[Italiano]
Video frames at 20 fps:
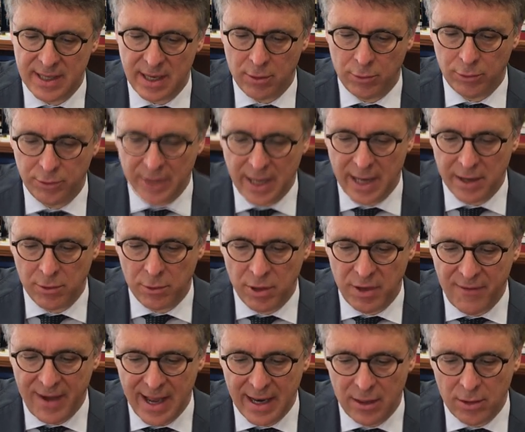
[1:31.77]
secondario
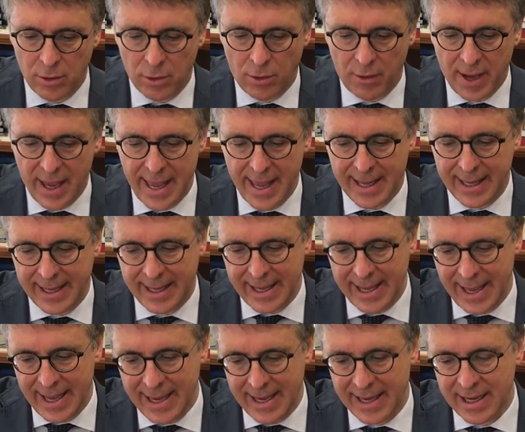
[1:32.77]
livello, è
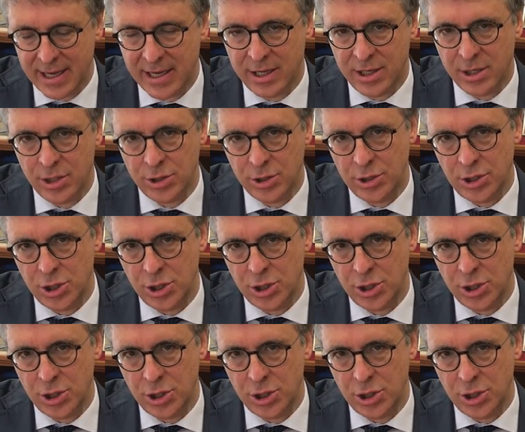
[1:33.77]
che eh,